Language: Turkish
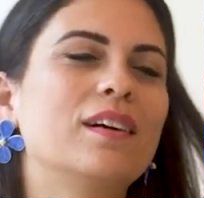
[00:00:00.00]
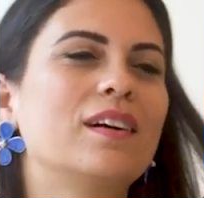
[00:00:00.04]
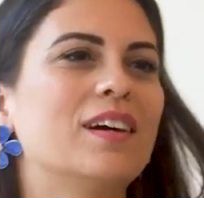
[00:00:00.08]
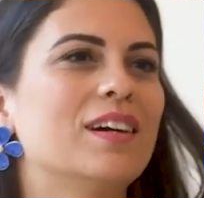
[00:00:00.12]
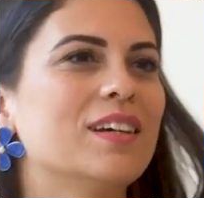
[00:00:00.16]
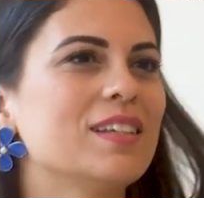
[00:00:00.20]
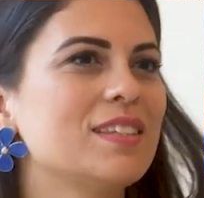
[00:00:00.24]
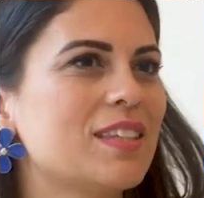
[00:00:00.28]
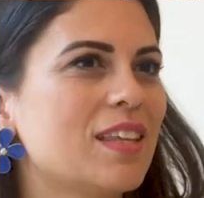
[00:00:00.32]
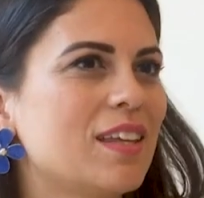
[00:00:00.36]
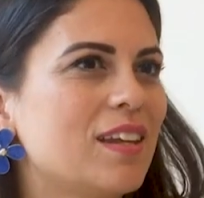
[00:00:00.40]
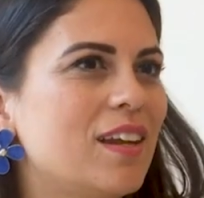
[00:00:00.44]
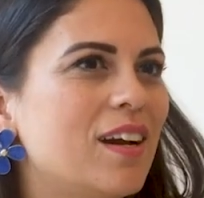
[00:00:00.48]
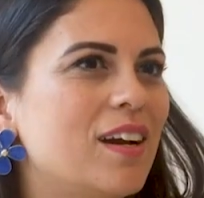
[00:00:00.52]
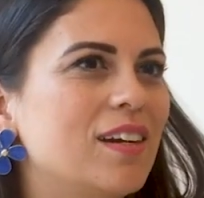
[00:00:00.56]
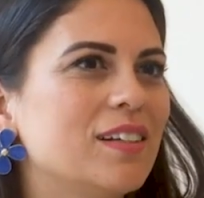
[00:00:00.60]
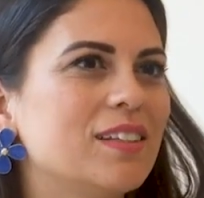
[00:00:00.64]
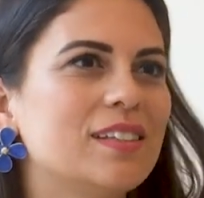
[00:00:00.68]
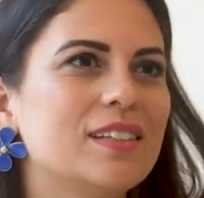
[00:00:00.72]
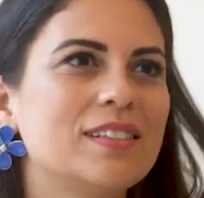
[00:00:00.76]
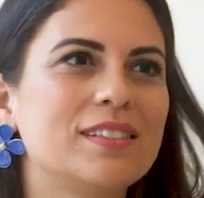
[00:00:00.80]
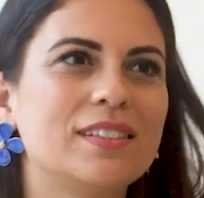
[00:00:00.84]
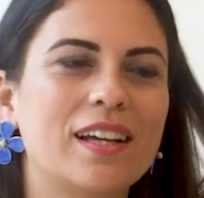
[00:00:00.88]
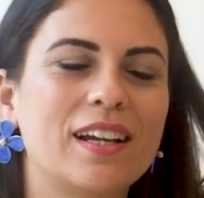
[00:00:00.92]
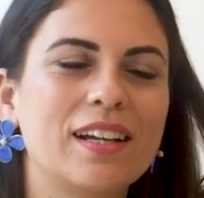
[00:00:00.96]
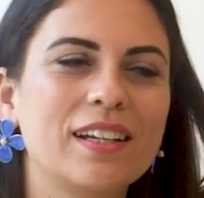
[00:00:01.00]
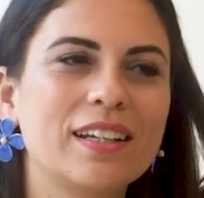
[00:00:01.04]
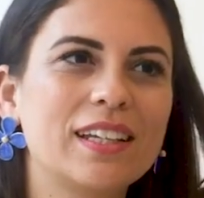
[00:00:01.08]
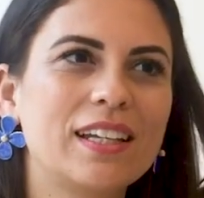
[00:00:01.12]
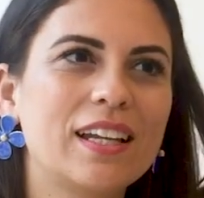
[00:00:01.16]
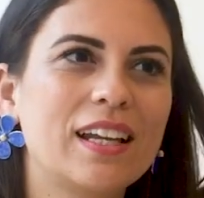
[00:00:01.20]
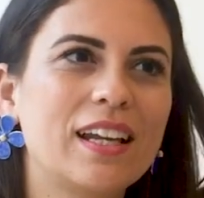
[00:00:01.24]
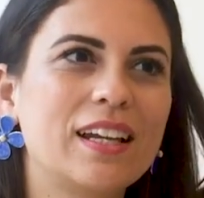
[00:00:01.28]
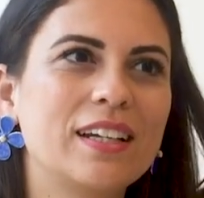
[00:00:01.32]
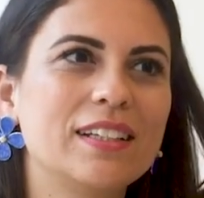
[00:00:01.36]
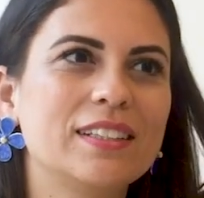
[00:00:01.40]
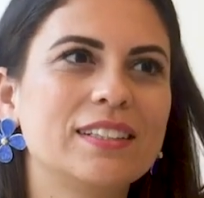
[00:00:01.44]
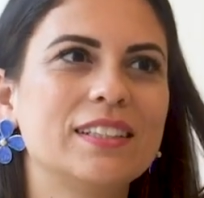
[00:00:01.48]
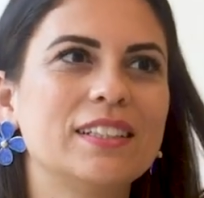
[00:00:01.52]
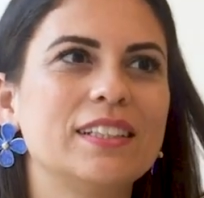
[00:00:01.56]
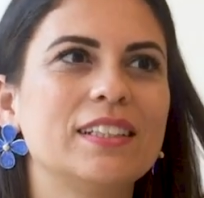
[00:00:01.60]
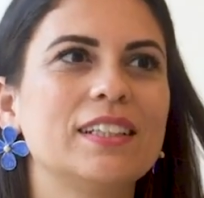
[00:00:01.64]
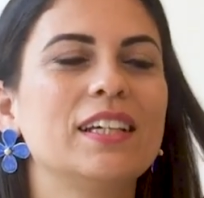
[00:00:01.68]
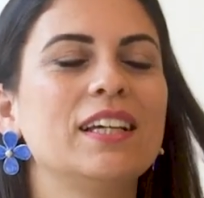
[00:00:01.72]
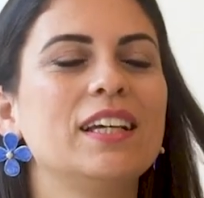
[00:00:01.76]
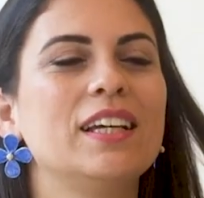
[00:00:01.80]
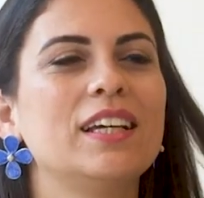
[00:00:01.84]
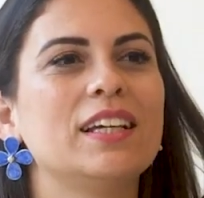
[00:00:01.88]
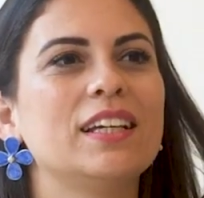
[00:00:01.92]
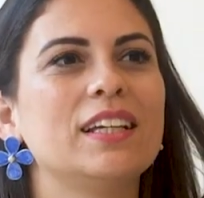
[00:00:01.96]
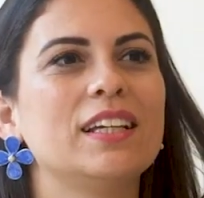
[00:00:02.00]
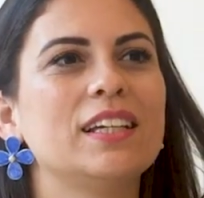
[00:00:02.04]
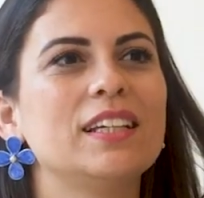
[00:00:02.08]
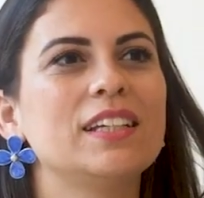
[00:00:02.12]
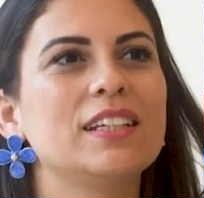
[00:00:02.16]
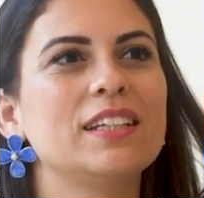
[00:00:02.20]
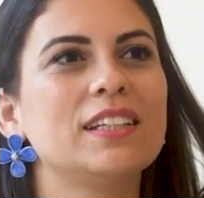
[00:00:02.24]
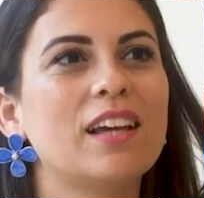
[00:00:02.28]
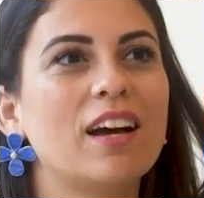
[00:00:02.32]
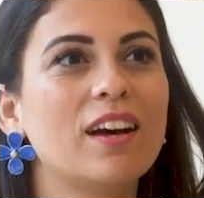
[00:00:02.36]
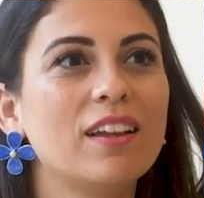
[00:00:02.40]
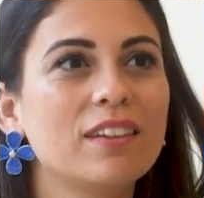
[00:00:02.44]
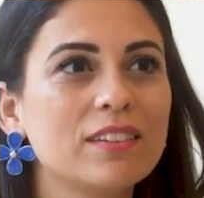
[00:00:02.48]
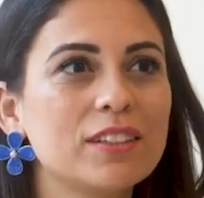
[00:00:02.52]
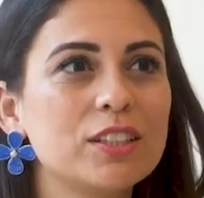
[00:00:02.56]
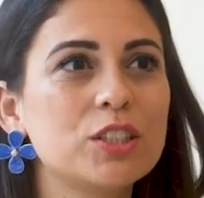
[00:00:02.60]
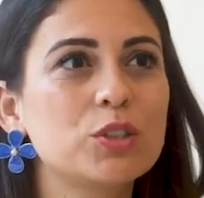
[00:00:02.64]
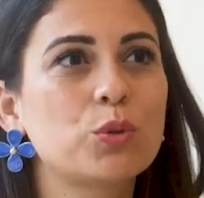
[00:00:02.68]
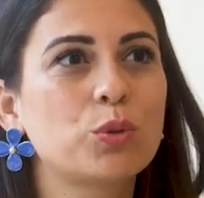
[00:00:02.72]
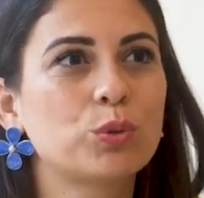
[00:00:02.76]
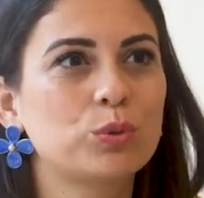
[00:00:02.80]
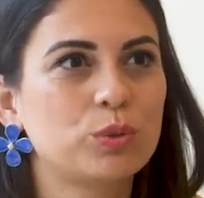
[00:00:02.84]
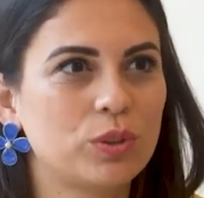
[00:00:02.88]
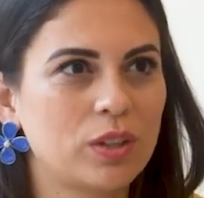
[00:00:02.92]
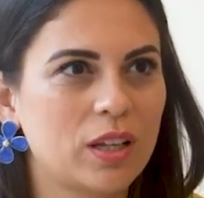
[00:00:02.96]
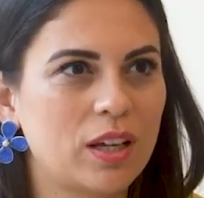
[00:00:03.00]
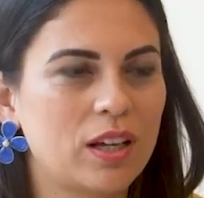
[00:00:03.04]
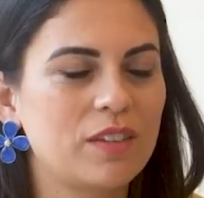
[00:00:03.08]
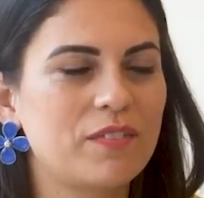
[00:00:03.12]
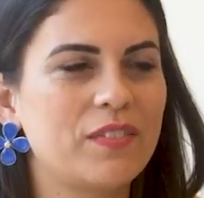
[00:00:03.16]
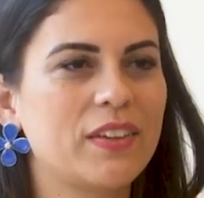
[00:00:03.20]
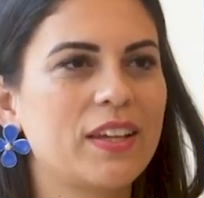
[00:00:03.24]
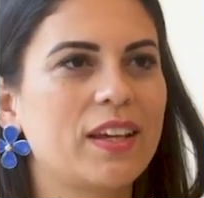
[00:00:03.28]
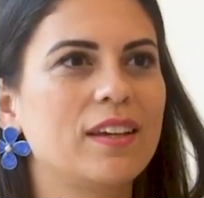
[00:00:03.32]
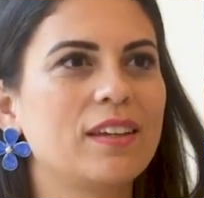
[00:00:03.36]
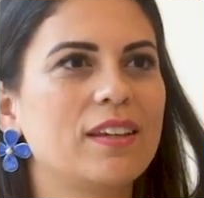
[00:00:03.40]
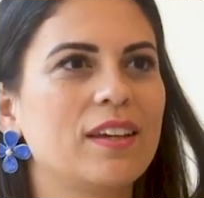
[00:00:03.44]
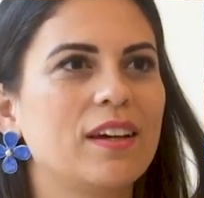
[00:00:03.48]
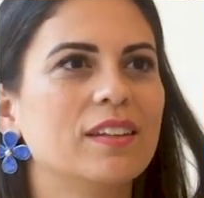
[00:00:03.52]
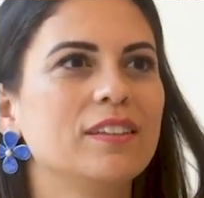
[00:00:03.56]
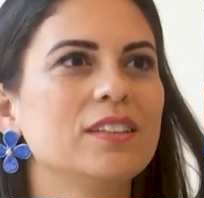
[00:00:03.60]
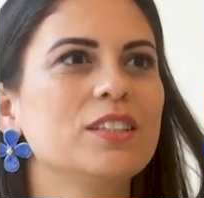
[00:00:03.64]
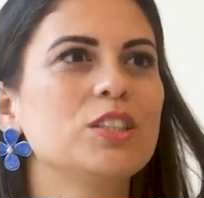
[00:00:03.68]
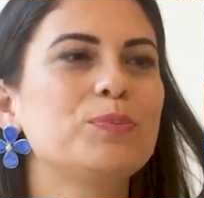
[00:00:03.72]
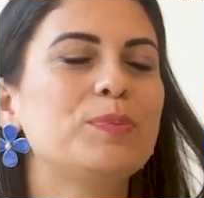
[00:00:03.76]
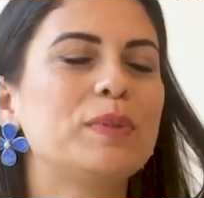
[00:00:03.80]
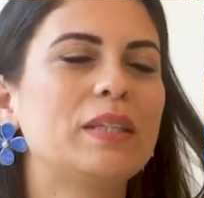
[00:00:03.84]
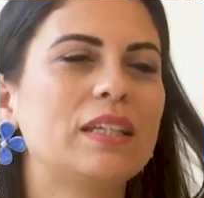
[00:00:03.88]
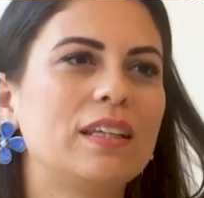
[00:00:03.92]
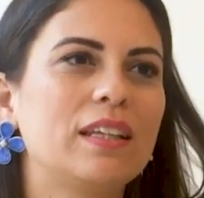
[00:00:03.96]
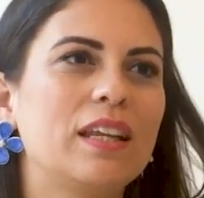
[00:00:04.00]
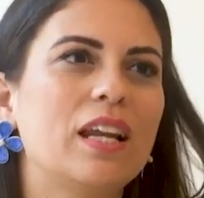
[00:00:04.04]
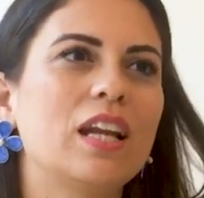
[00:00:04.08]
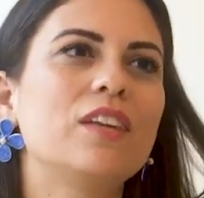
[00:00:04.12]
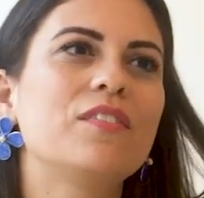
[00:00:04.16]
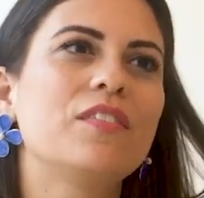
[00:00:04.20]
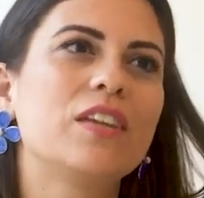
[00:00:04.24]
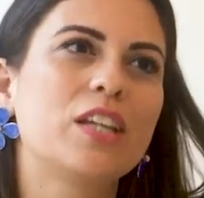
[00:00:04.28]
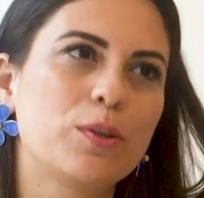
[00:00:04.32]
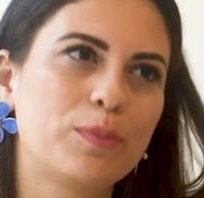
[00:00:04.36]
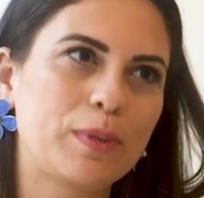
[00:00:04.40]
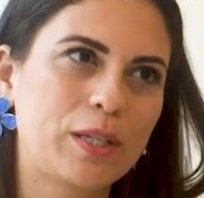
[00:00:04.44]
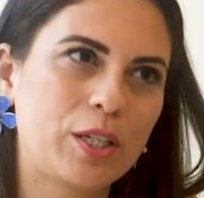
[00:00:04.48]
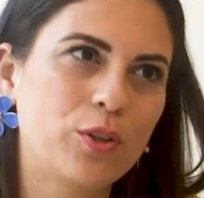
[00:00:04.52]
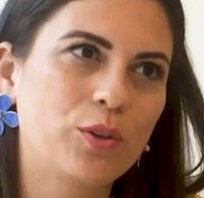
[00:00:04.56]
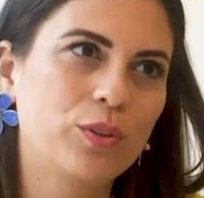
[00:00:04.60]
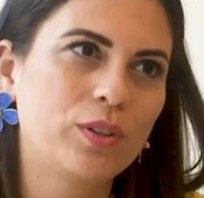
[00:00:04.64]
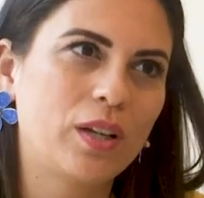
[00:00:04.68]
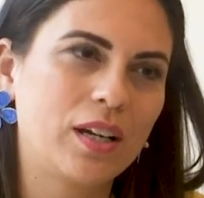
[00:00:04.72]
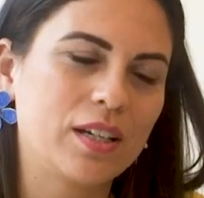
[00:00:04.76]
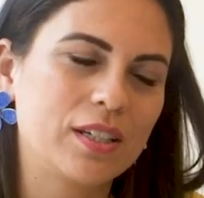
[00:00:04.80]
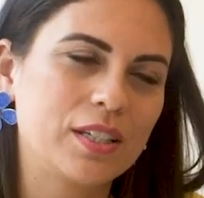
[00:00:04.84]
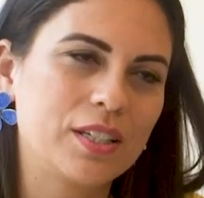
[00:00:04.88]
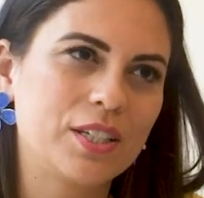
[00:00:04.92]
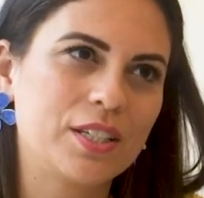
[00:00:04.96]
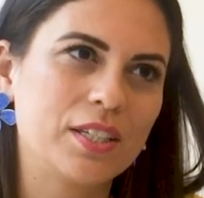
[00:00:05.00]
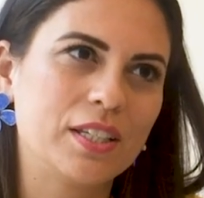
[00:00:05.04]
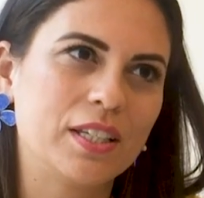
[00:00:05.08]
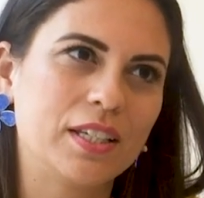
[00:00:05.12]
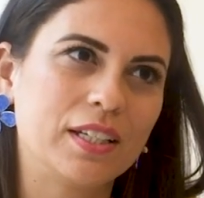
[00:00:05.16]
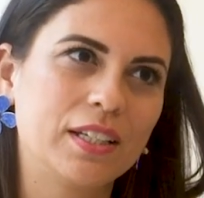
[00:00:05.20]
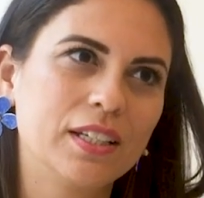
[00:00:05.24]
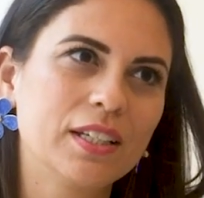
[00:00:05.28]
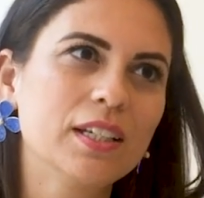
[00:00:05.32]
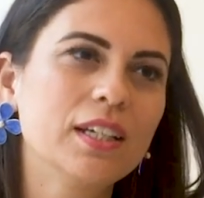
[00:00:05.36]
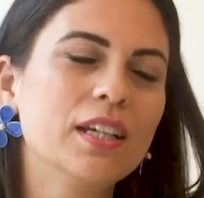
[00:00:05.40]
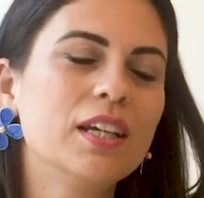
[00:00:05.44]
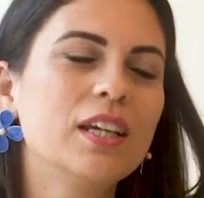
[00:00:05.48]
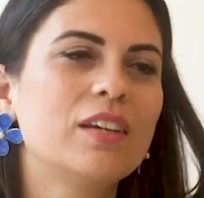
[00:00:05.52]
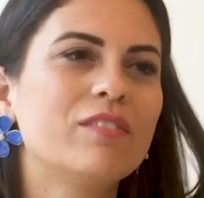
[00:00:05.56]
gazetelerde, dergilerde e, yanlış konular veya yanlış bilgiler verebiliyorlar kişilere.